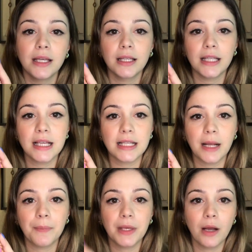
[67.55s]
que tem essa
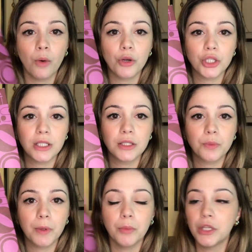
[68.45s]
capinha roxa aqui
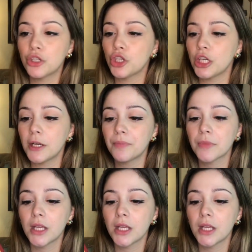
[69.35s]
super bonitinha